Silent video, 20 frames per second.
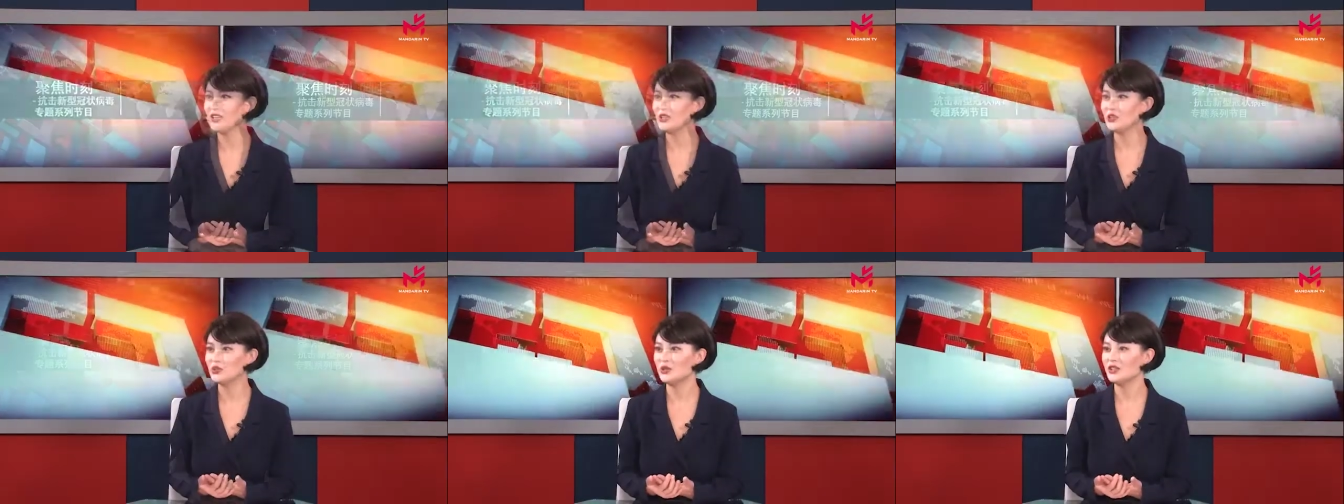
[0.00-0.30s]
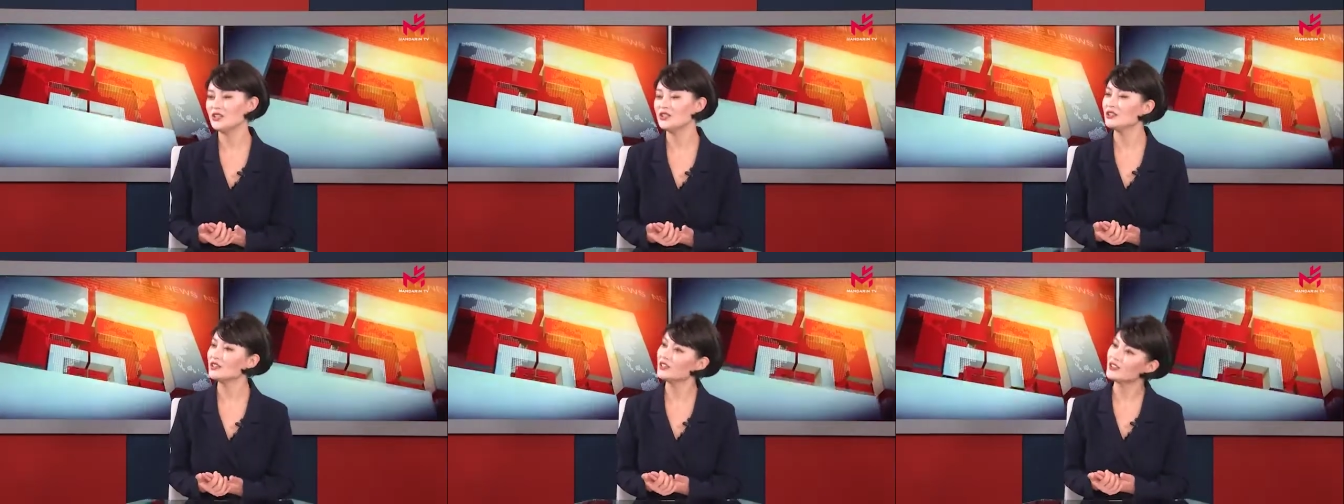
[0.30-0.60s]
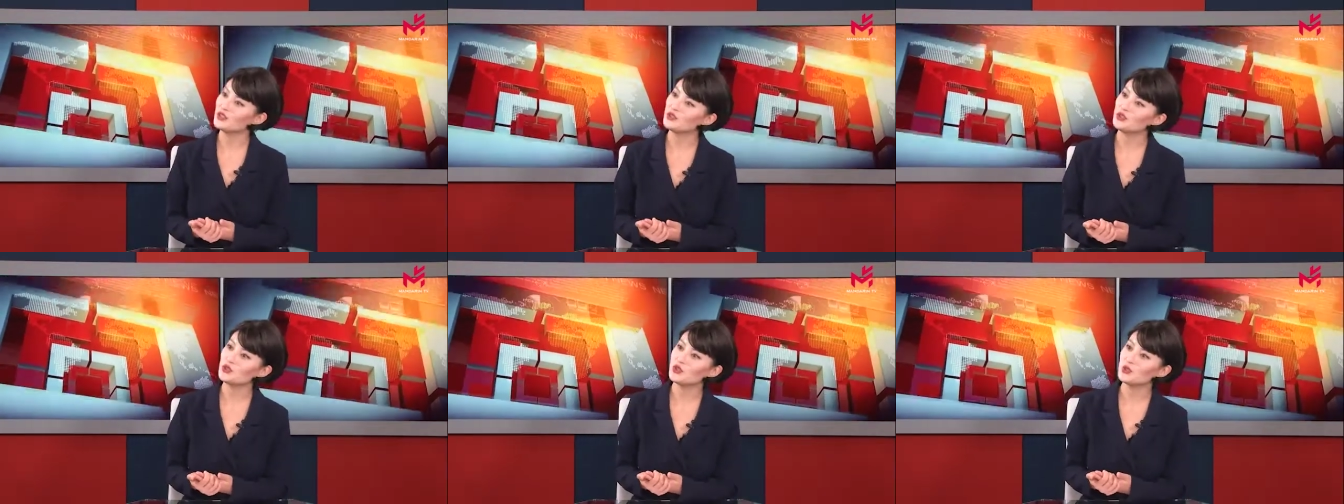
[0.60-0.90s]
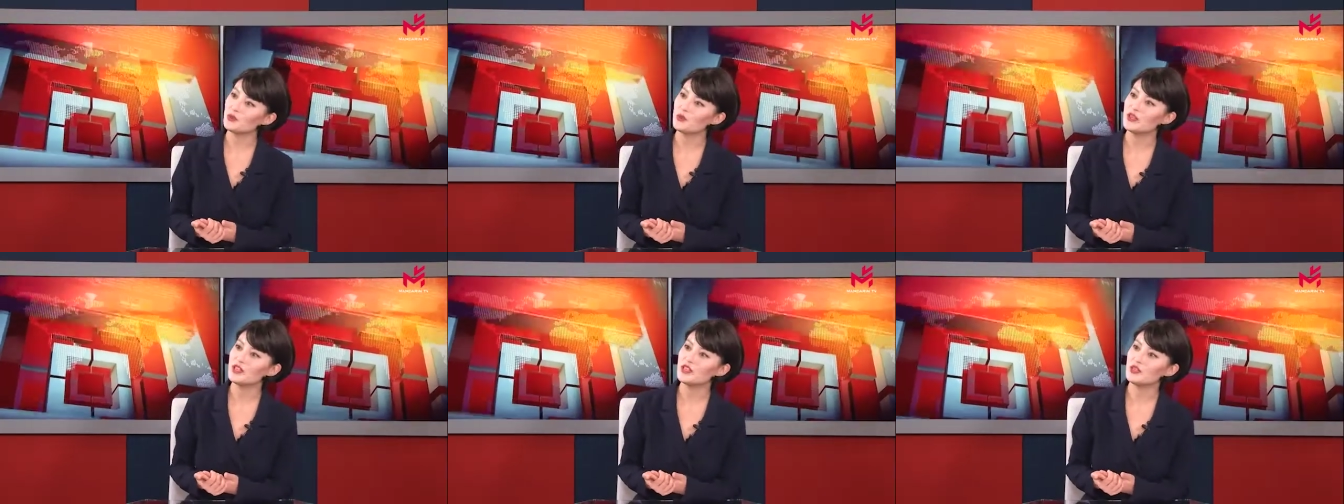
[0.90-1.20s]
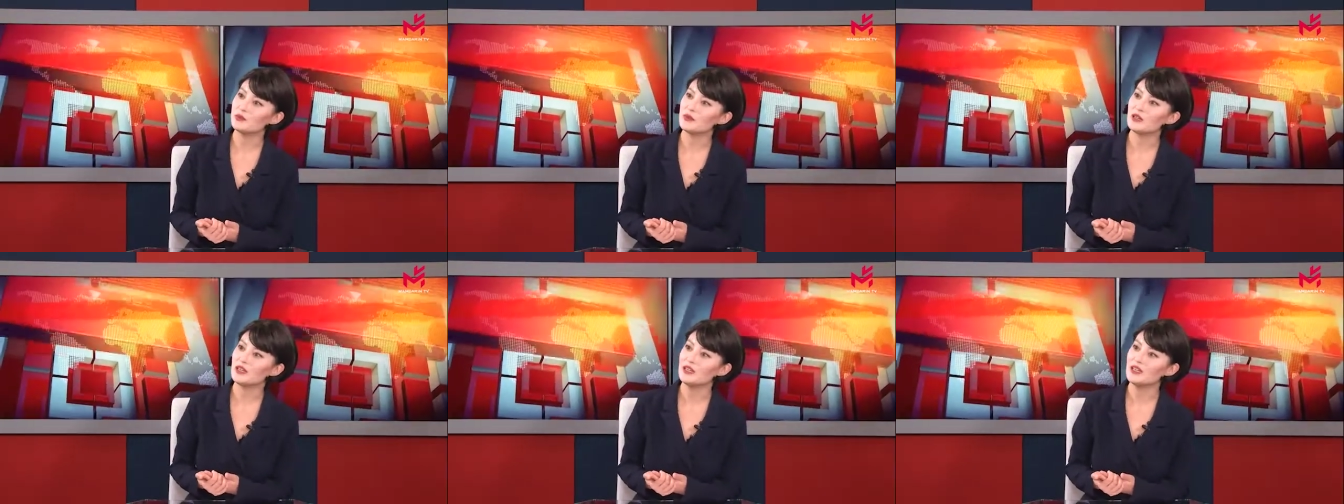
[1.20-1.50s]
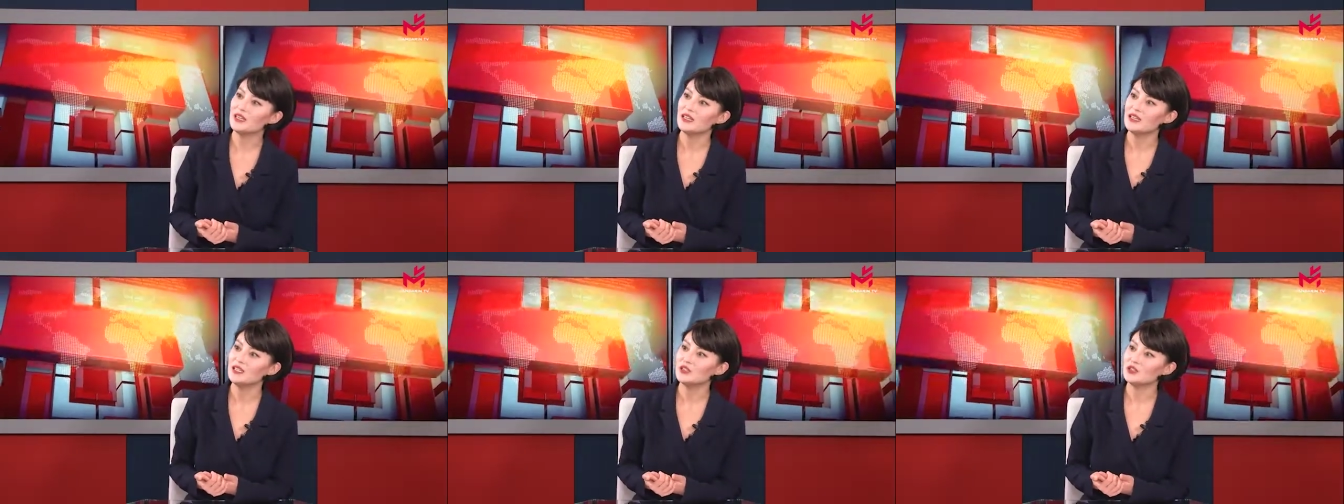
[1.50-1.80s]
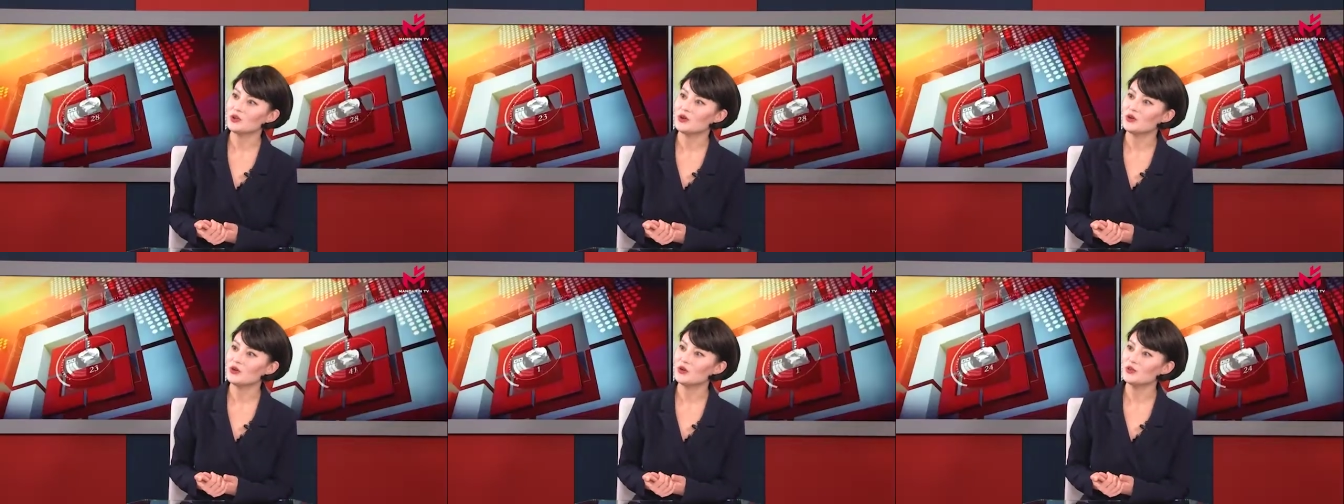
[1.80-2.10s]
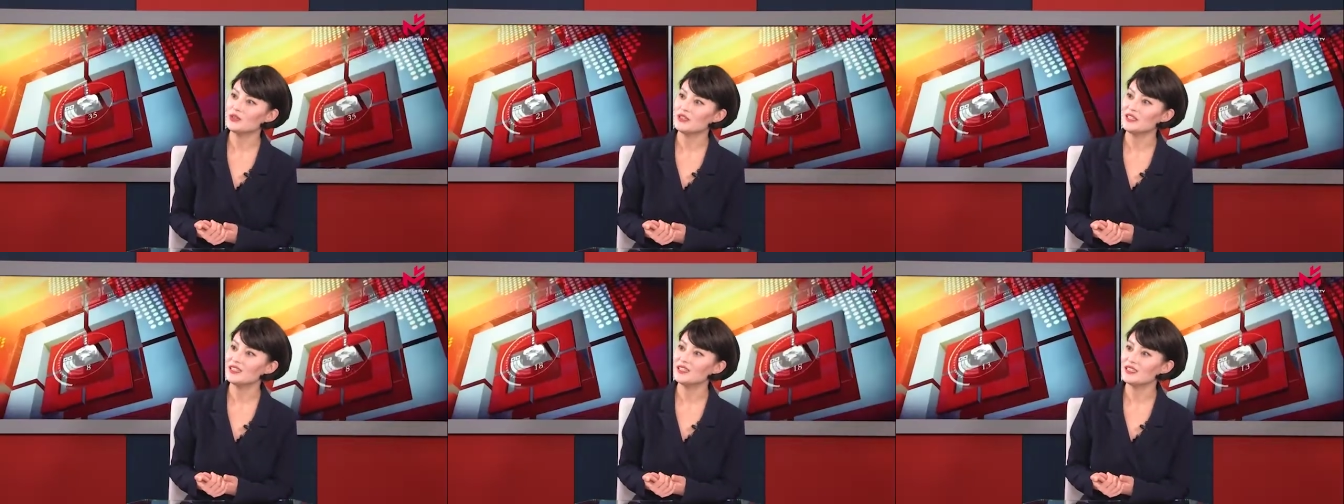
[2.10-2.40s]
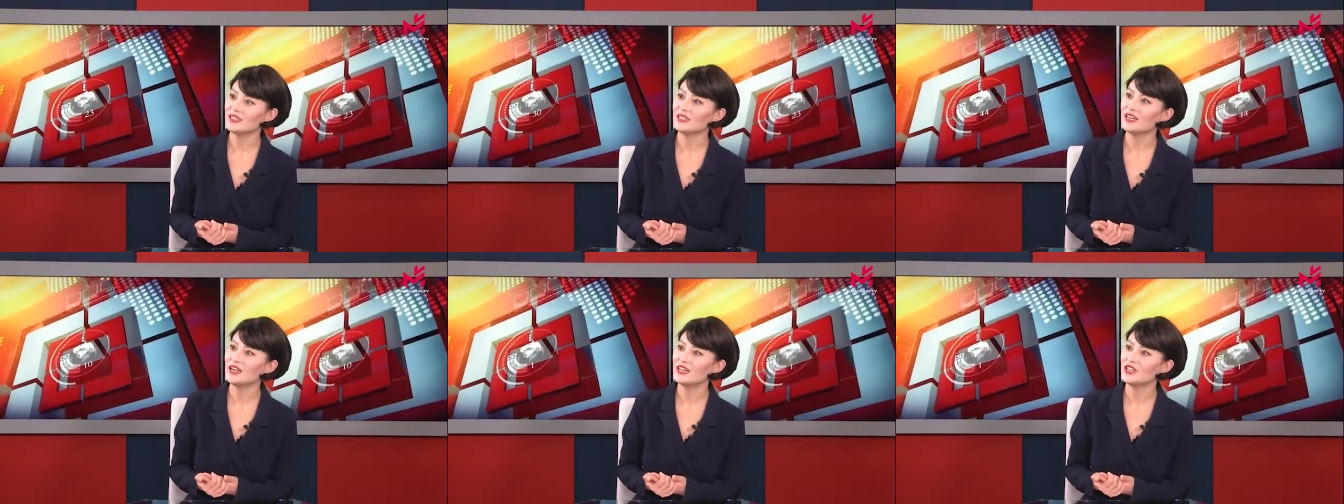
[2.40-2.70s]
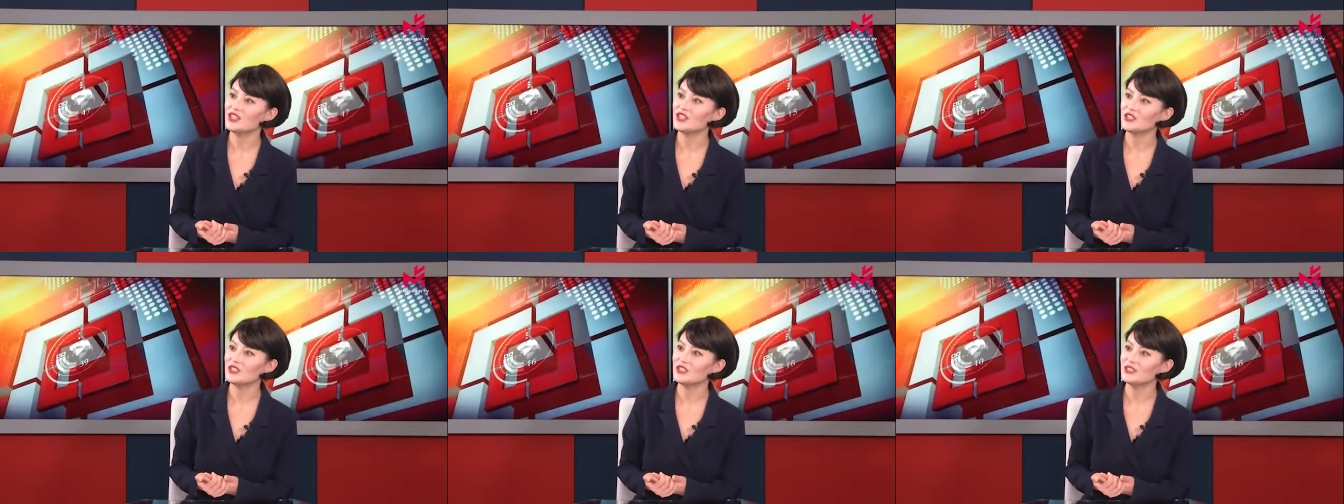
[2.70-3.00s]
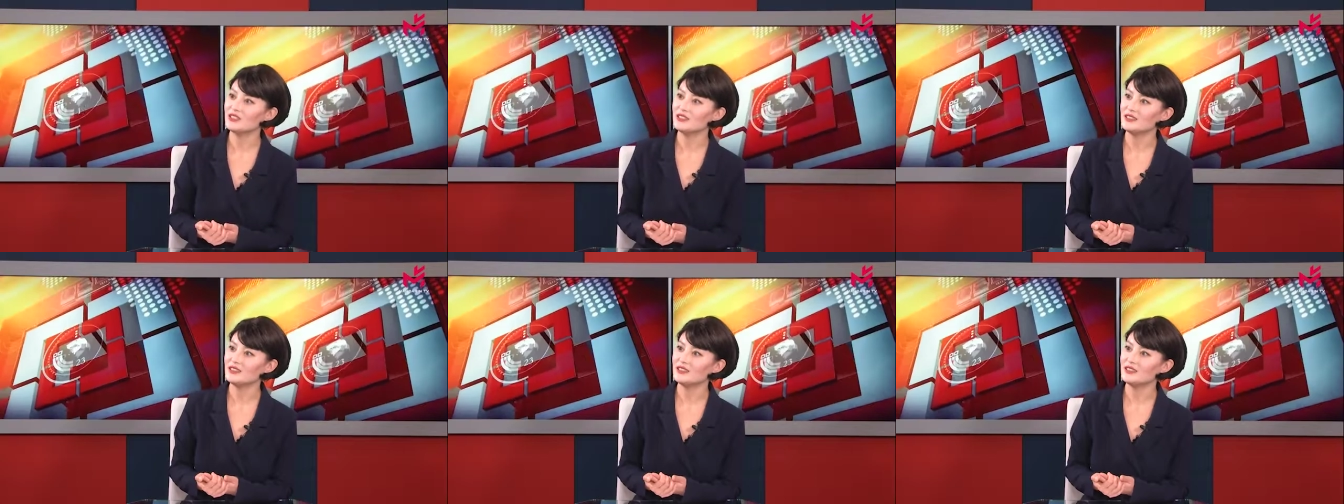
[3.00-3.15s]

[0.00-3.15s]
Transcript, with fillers: 所以这可能就是为什么从疫情开始，